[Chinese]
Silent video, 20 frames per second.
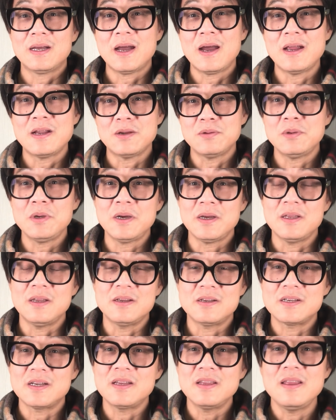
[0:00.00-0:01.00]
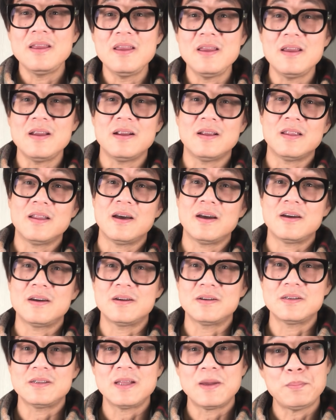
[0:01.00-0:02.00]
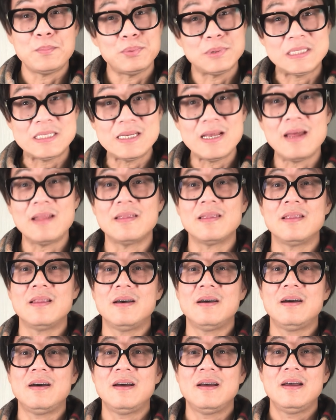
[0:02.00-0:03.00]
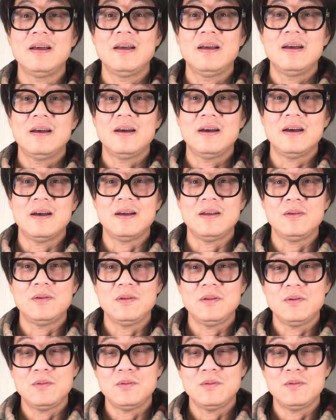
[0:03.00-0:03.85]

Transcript: 他看上去很是个艺人呐，可是他不见得啊，